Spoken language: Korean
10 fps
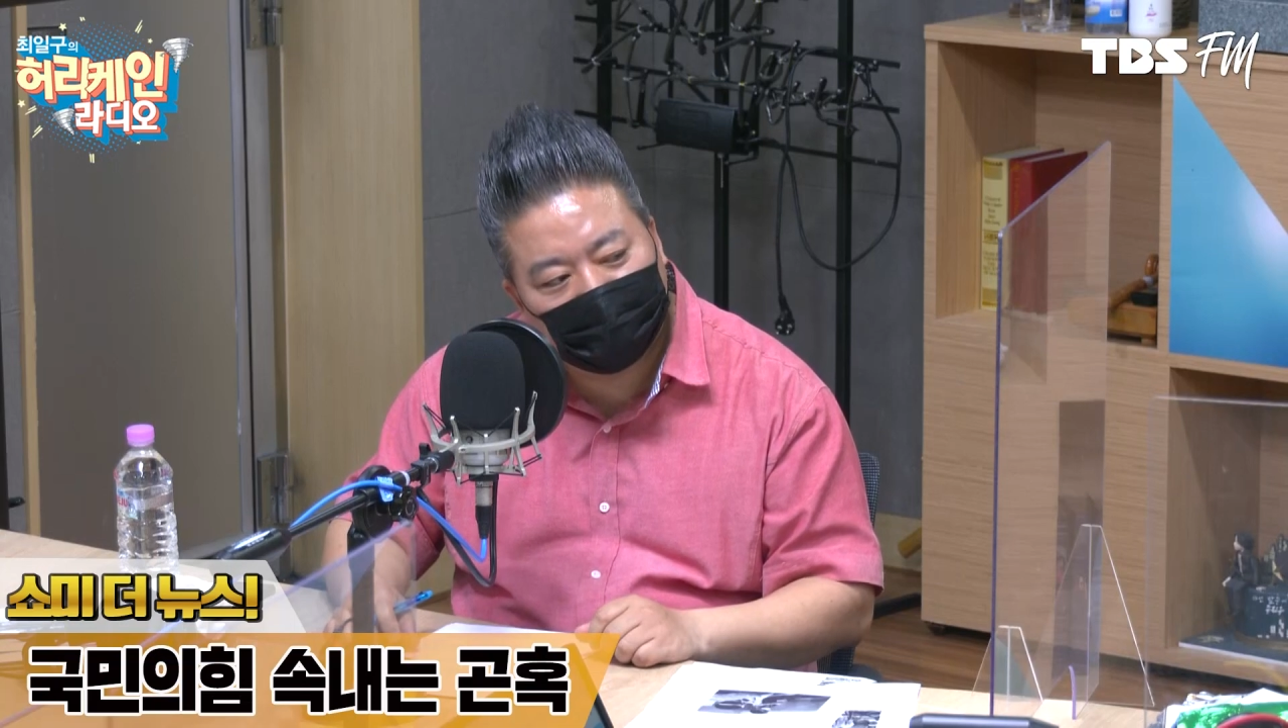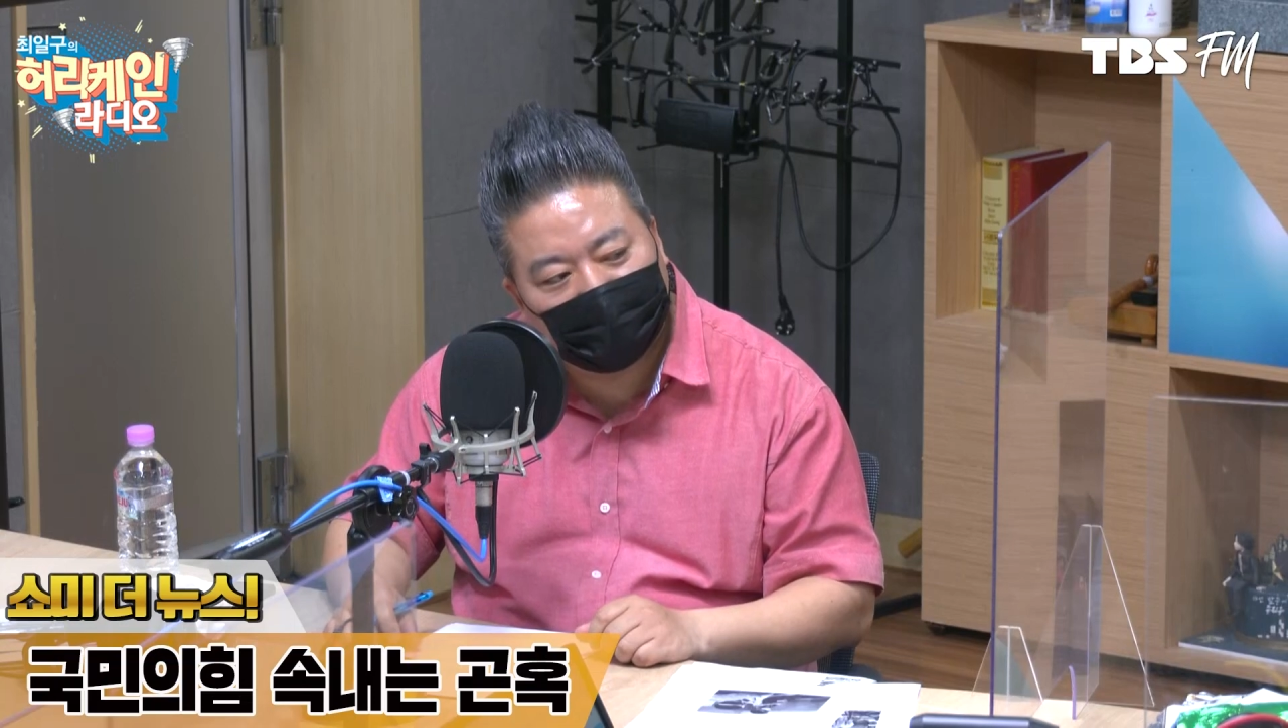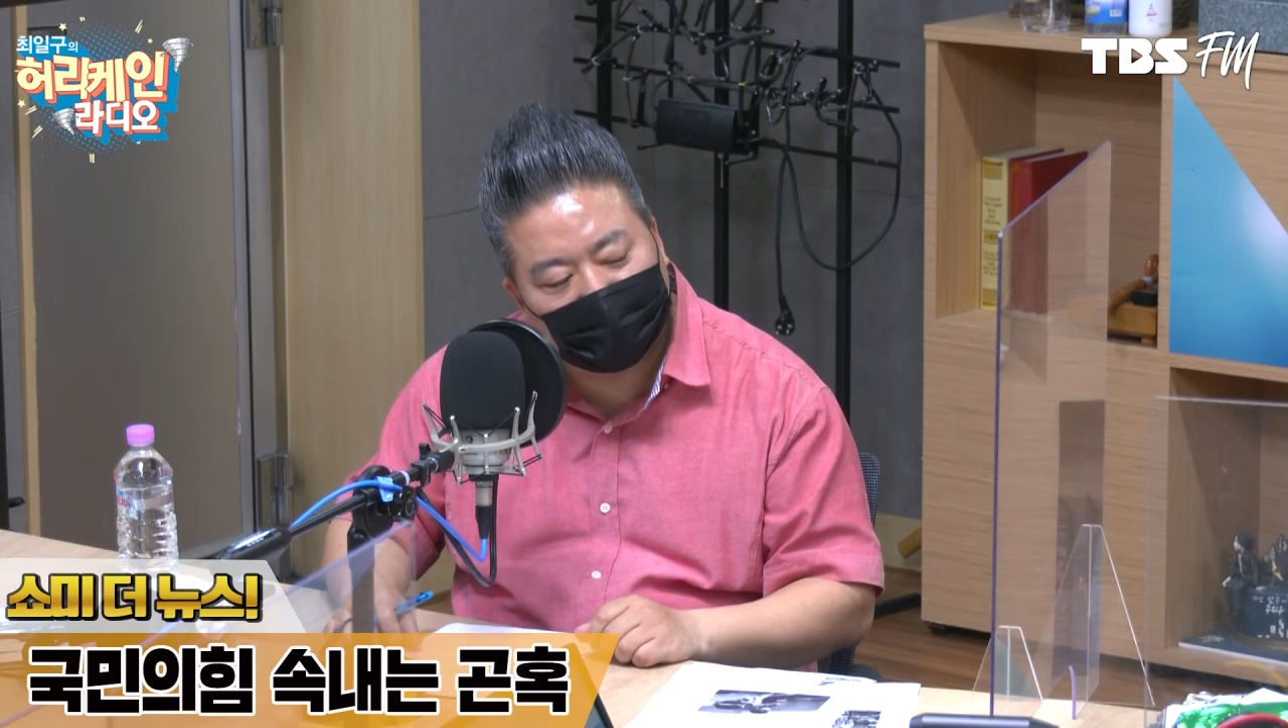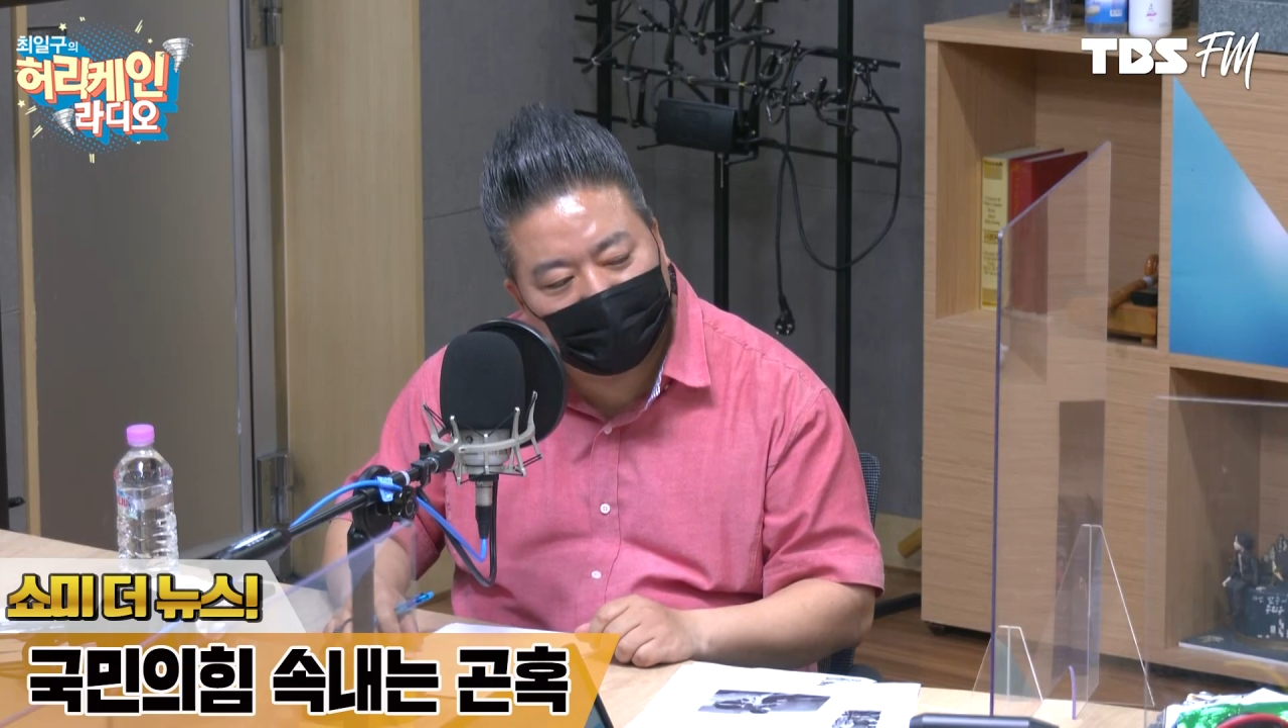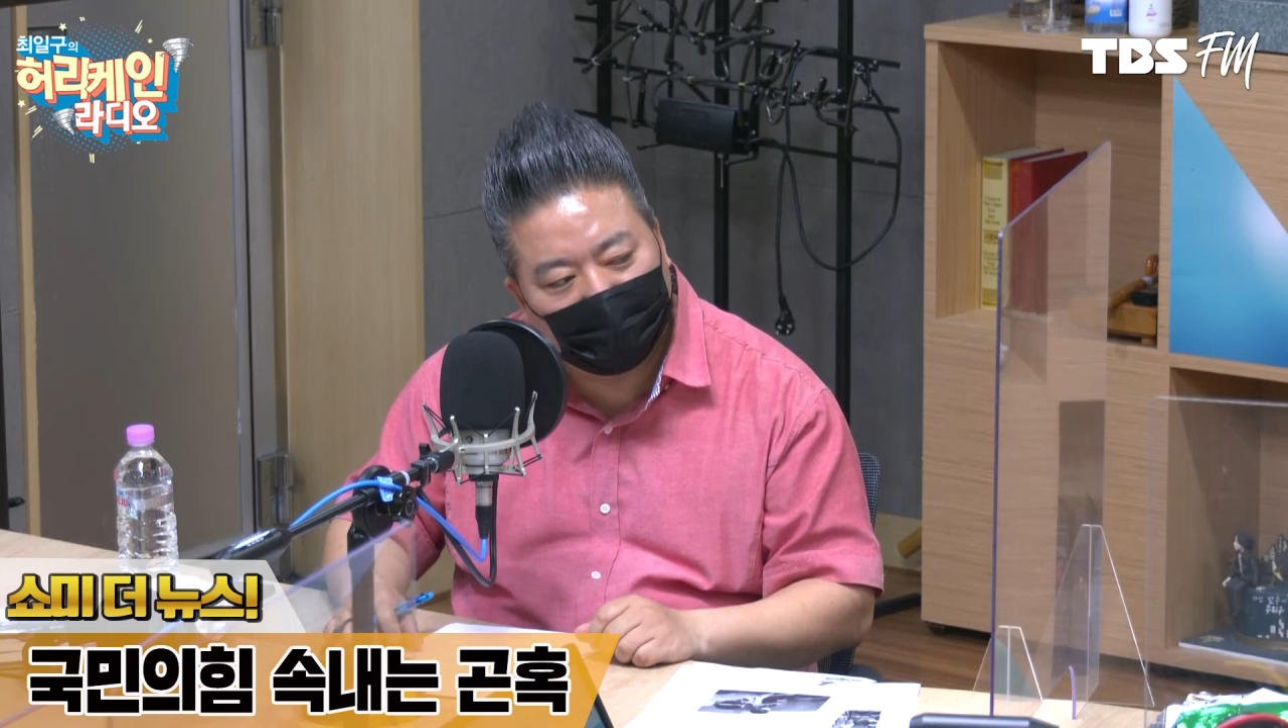
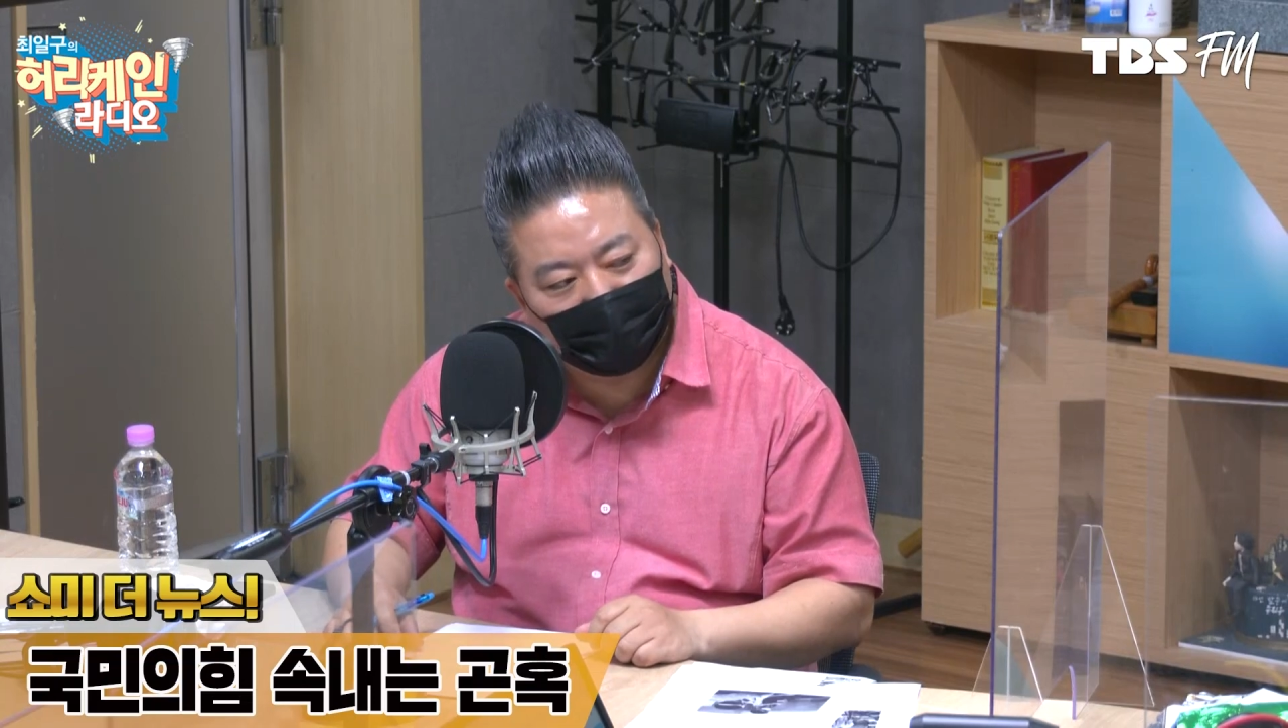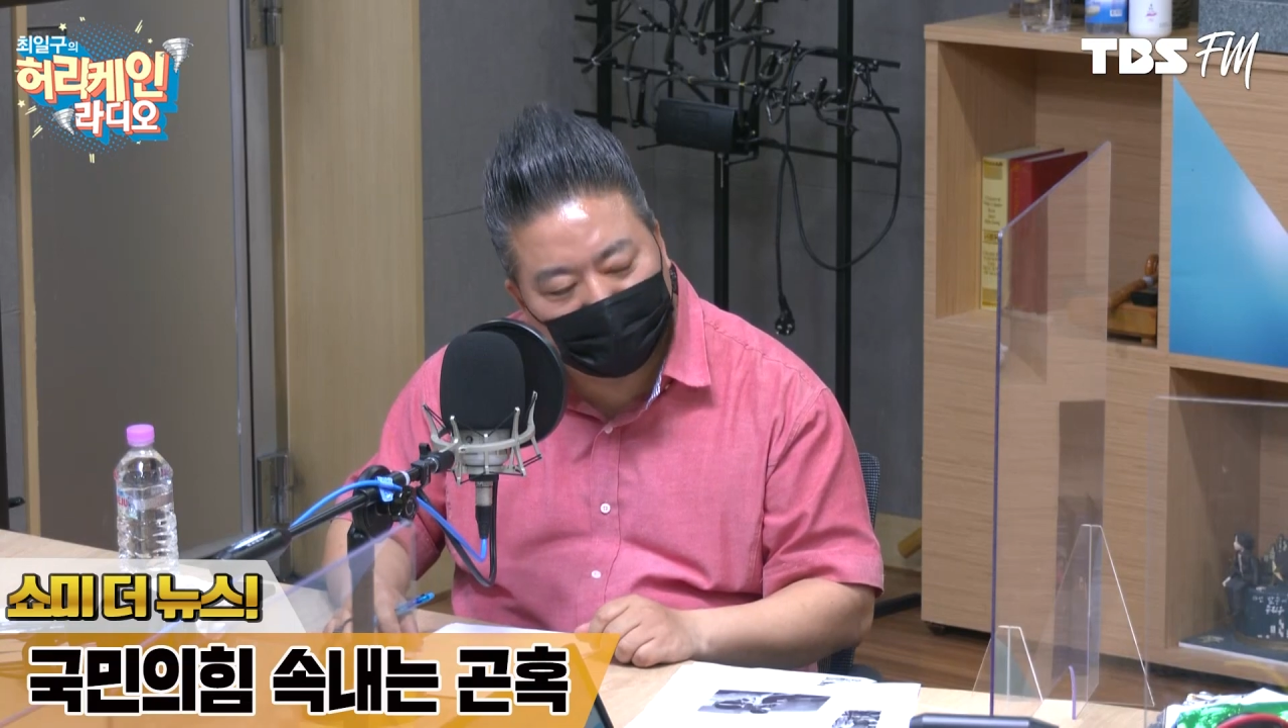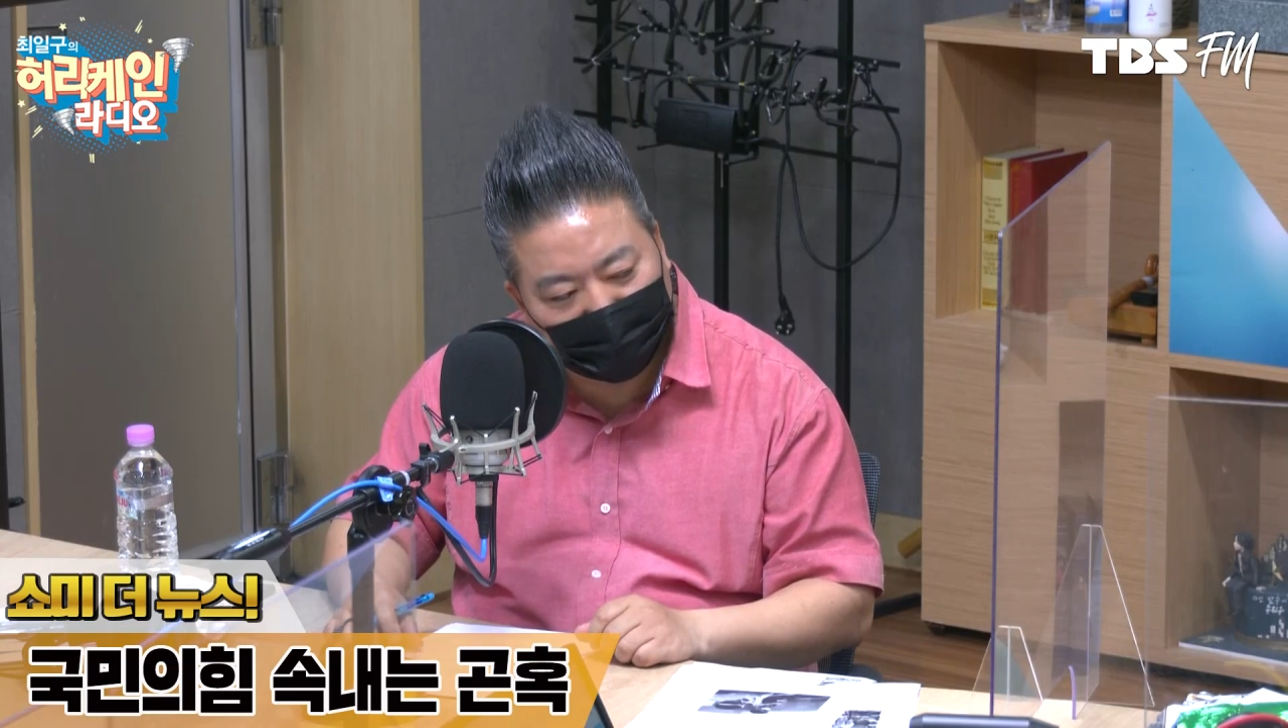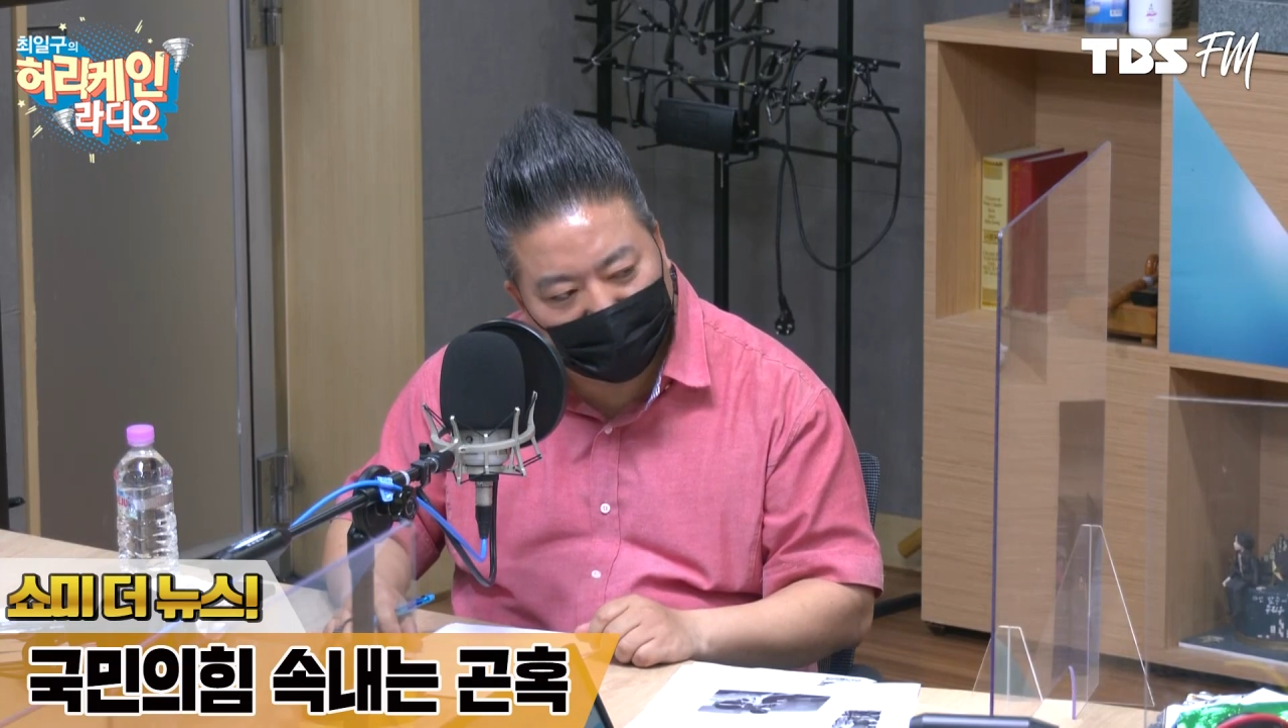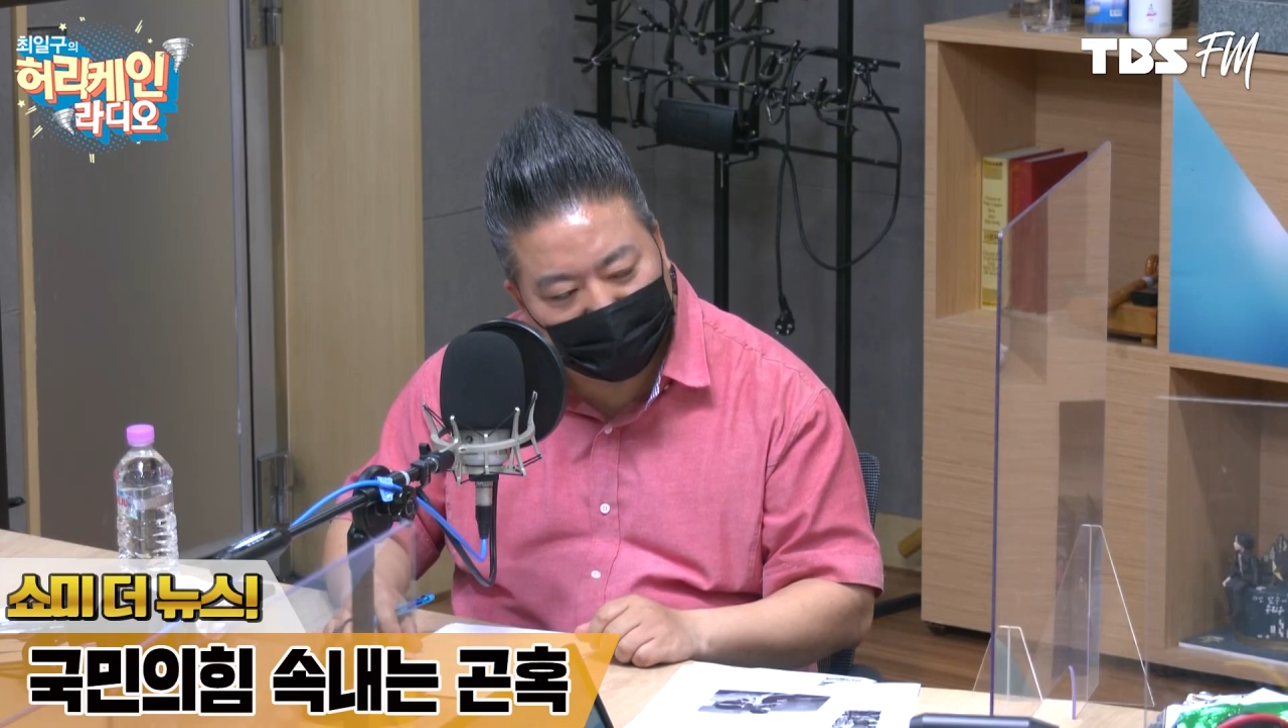수밖에 없다